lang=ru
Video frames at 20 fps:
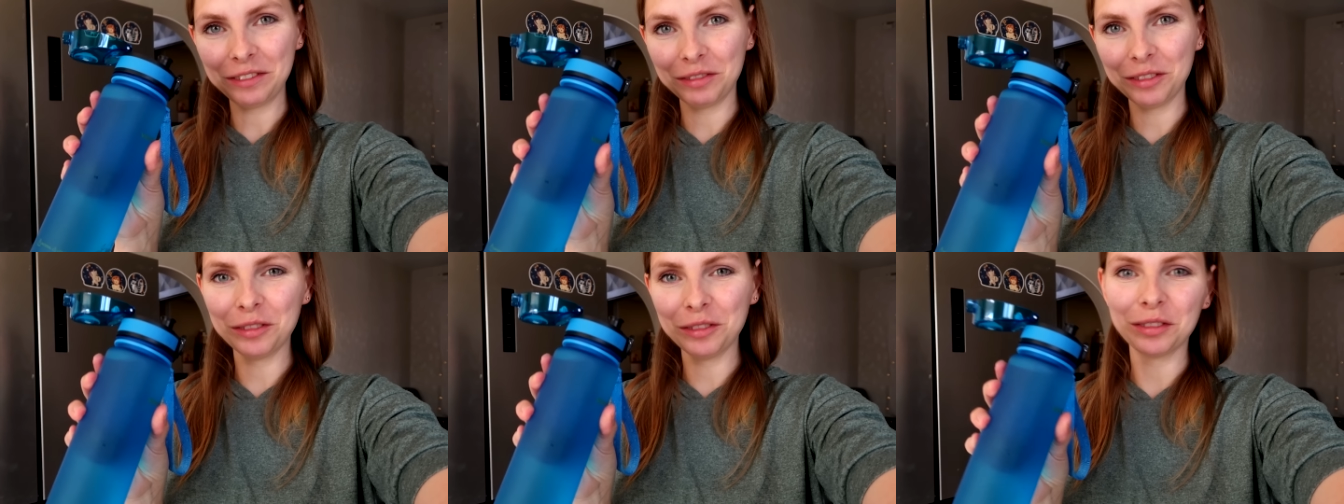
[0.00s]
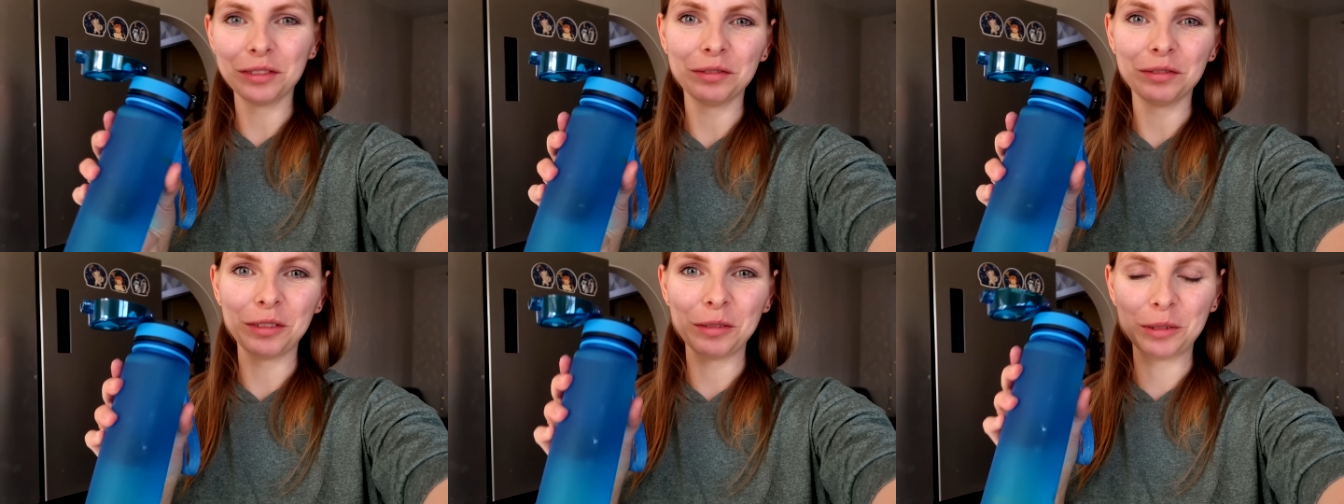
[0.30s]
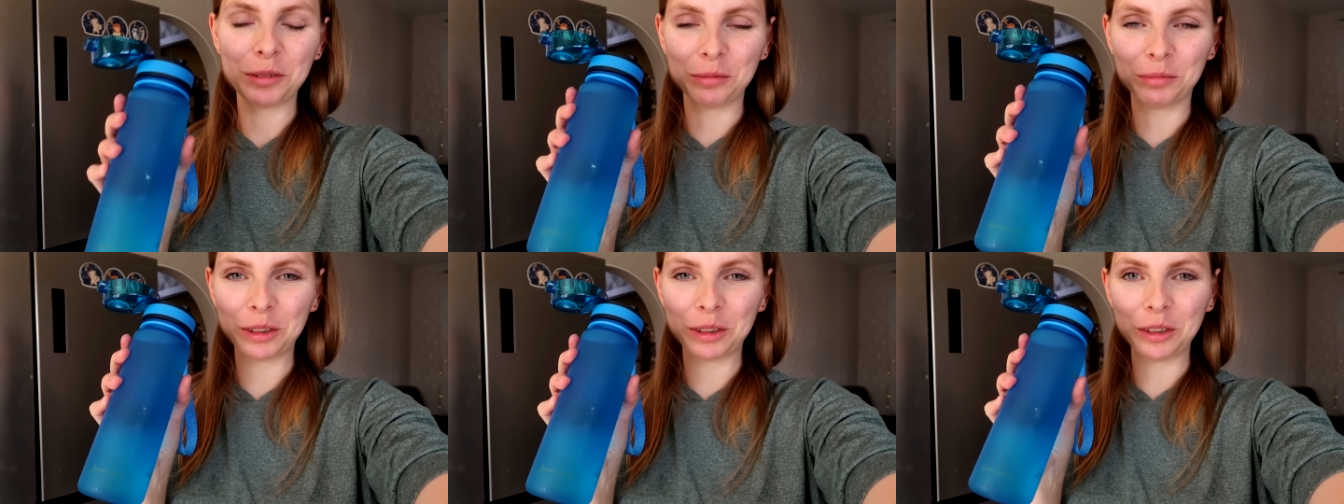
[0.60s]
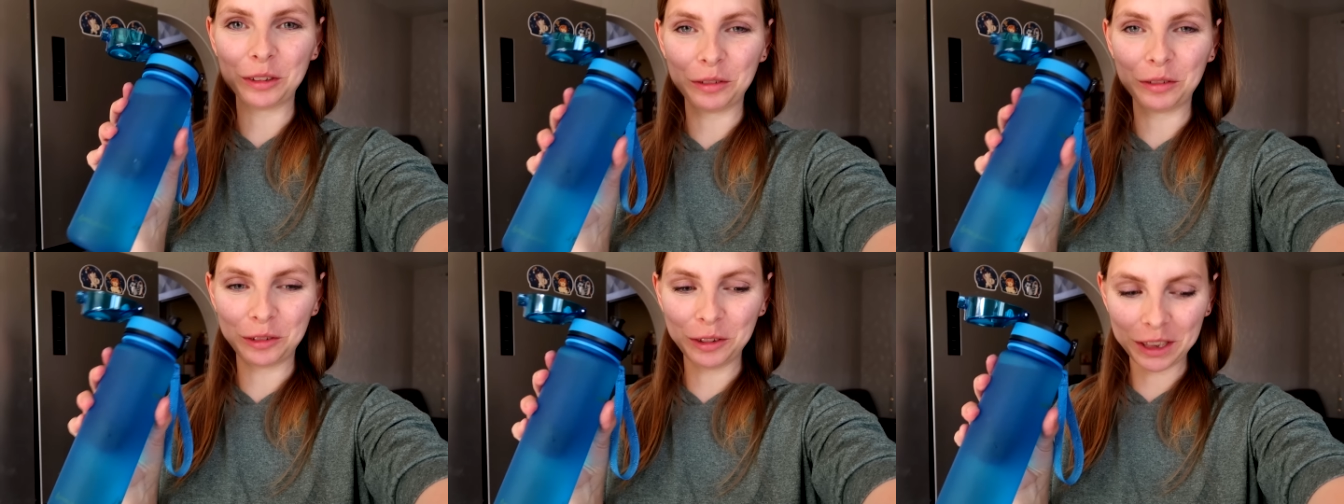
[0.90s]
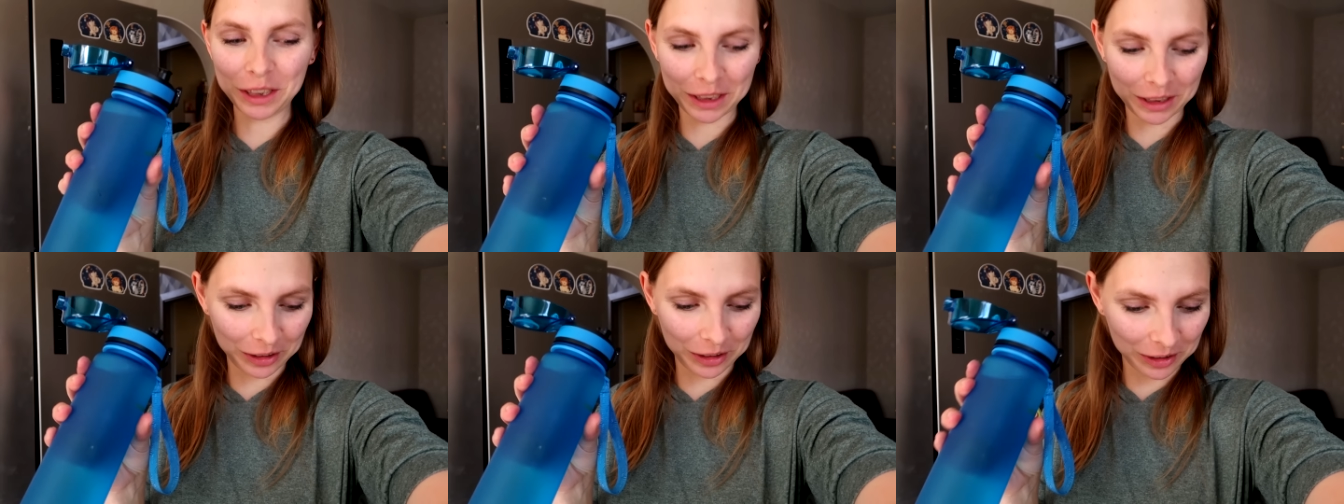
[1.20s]
Ну, в общем, кто в
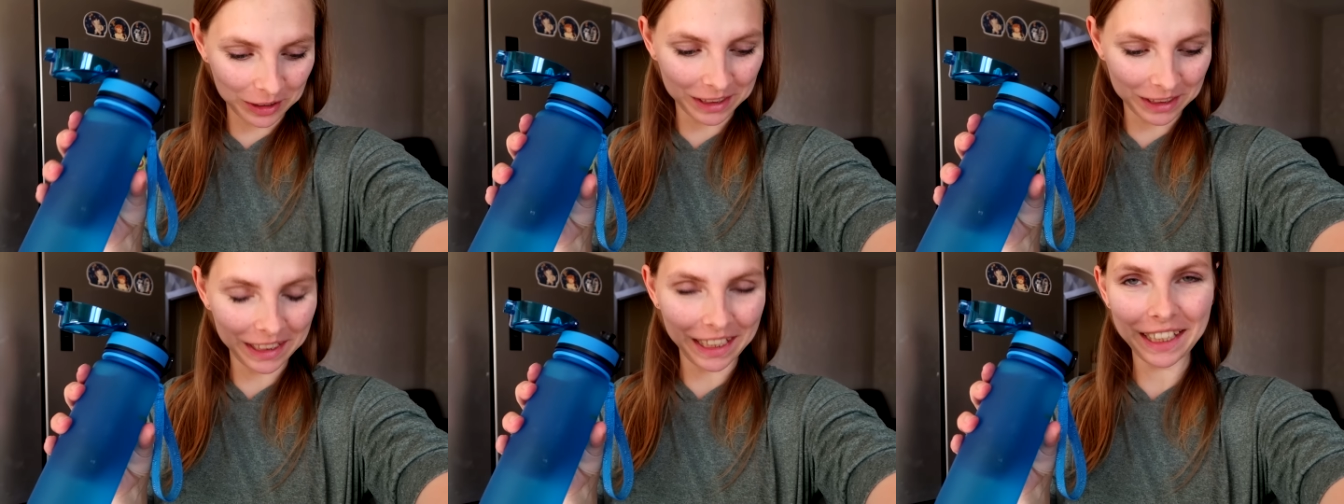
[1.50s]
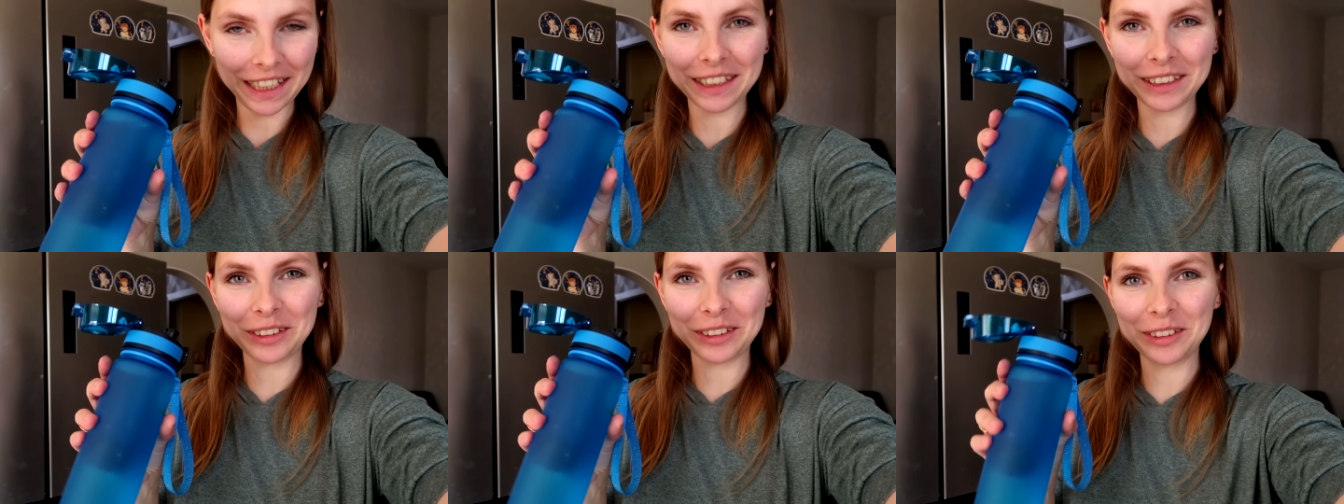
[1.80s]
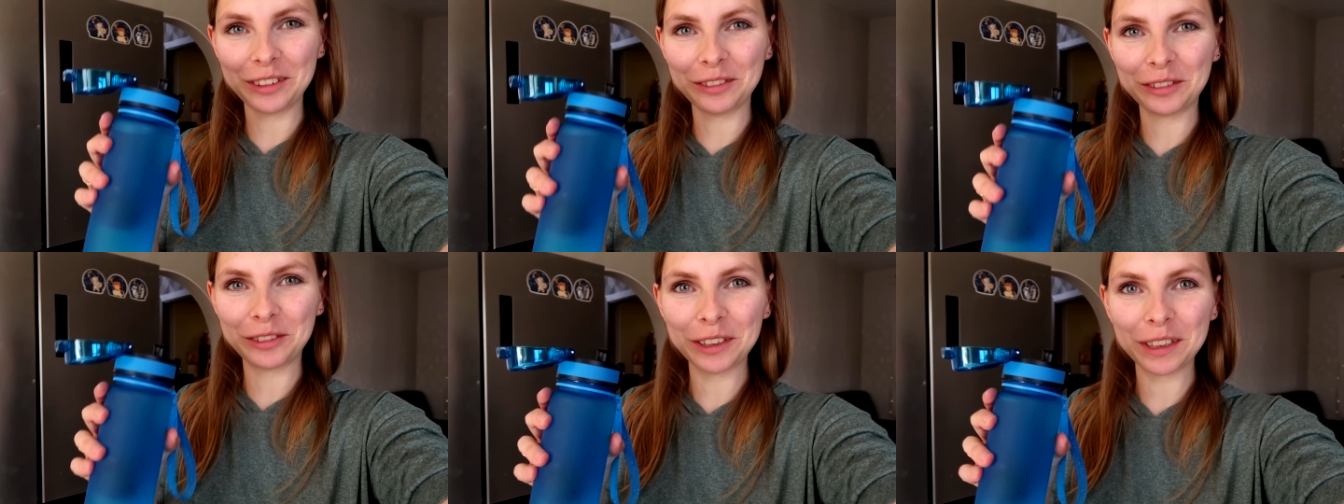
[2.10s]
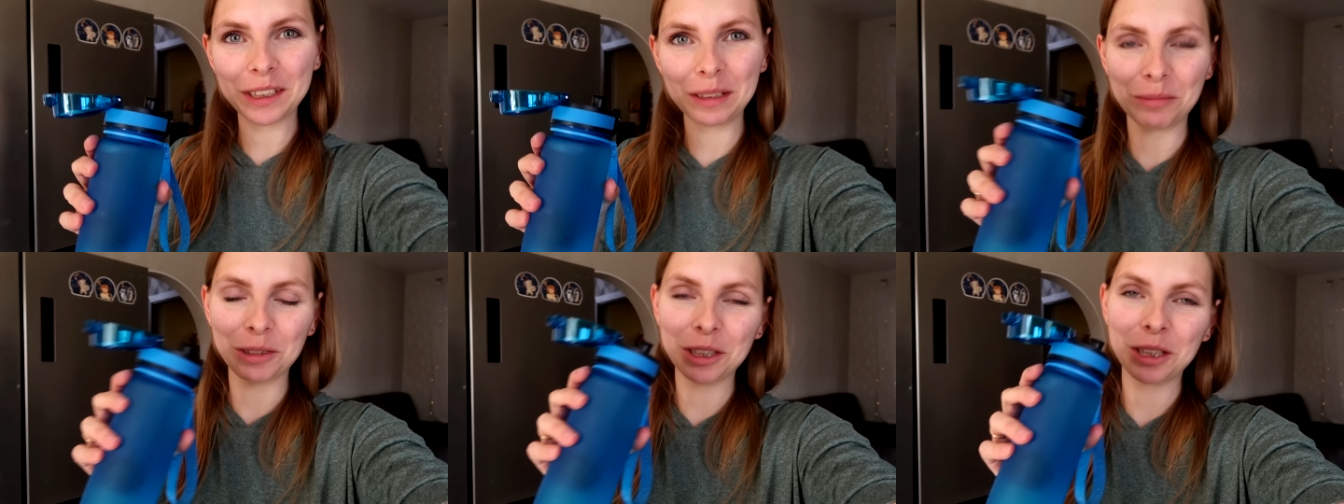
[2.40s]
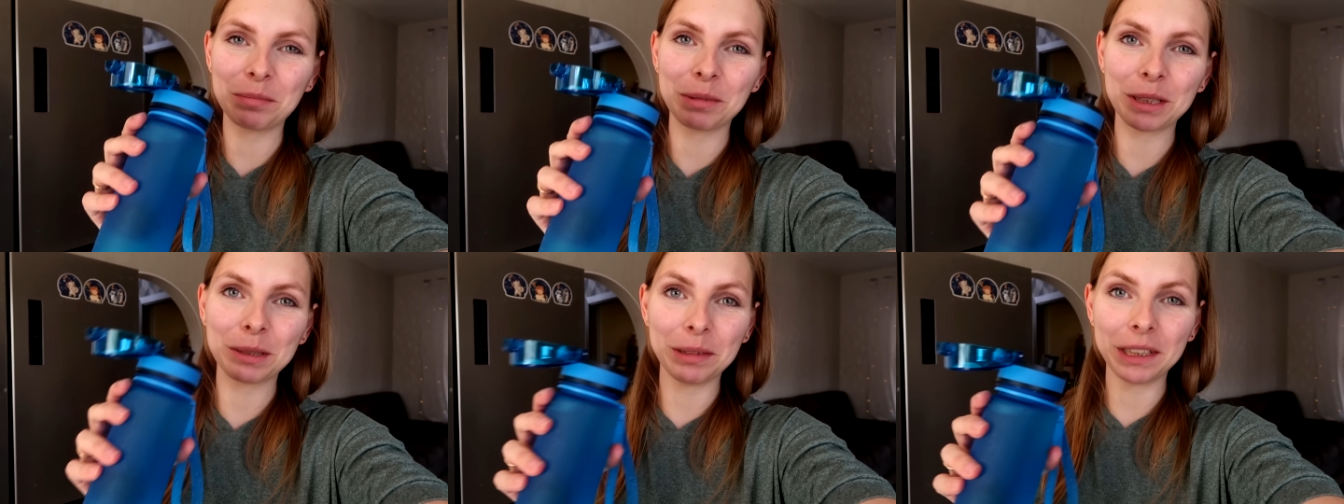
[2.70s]
курсе, тот знает, кто не в курсе,
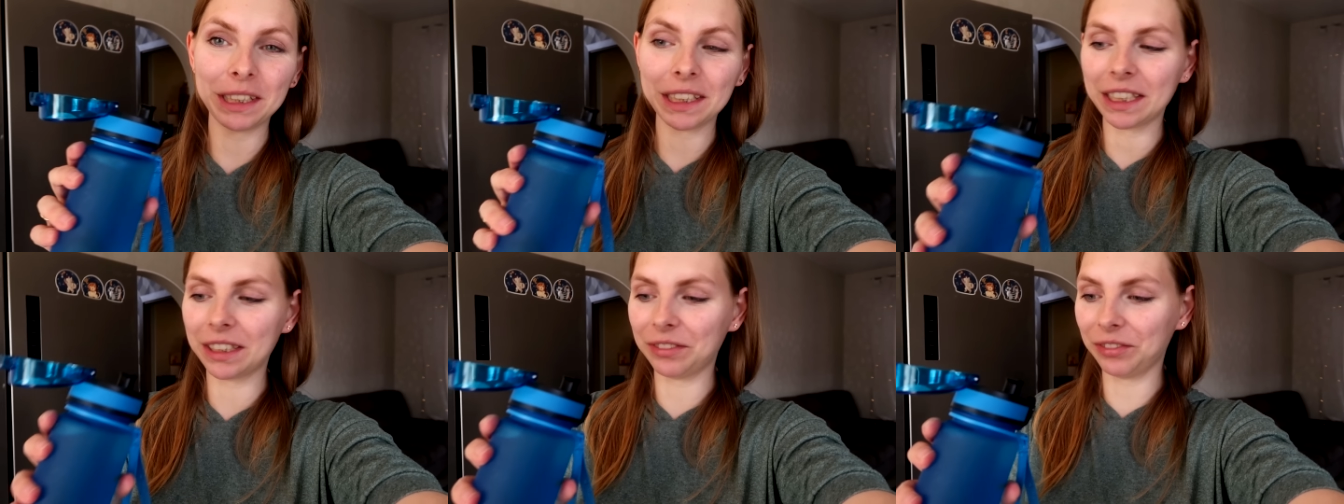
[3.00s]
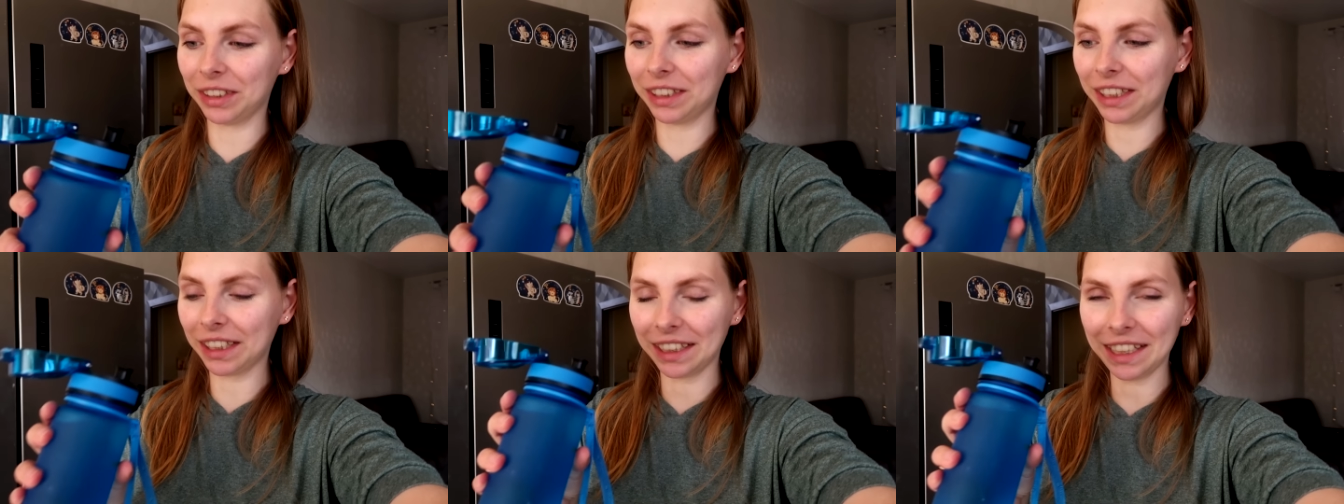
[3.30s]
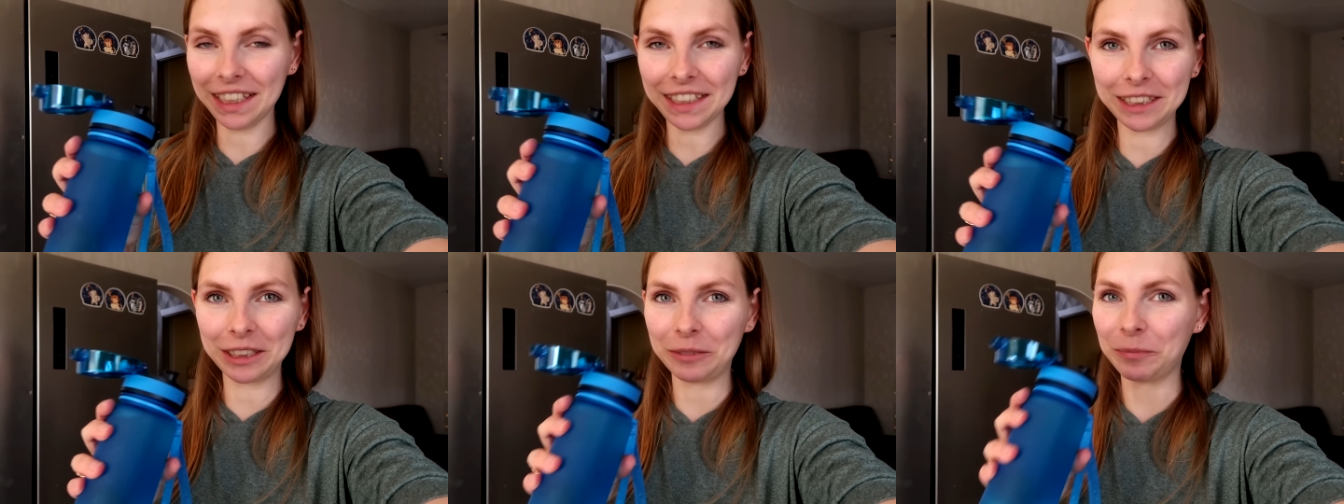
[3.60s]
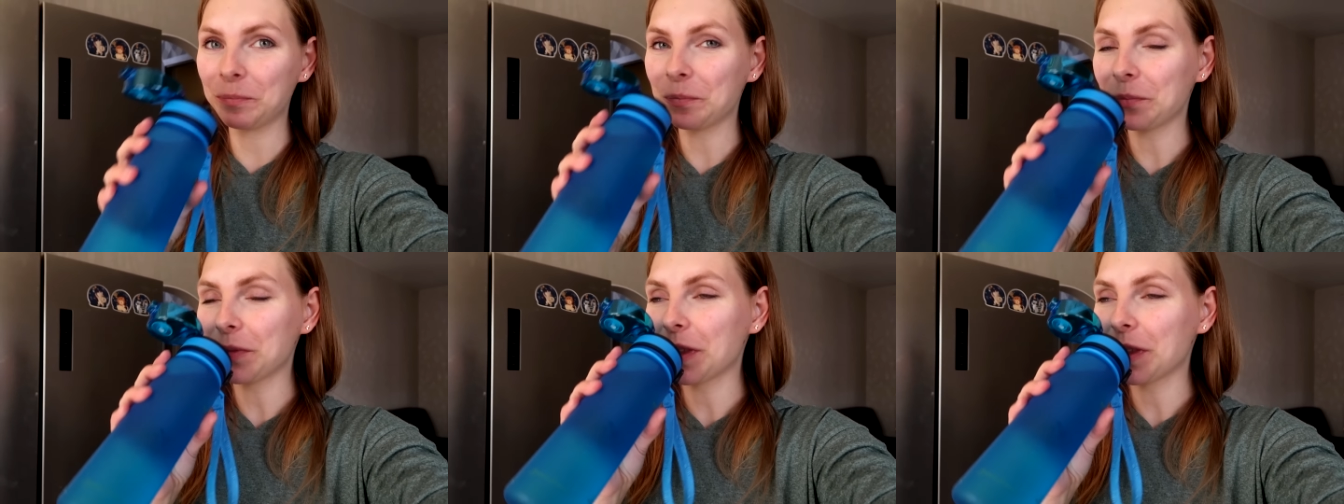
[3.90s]
может посмотреть в интернете.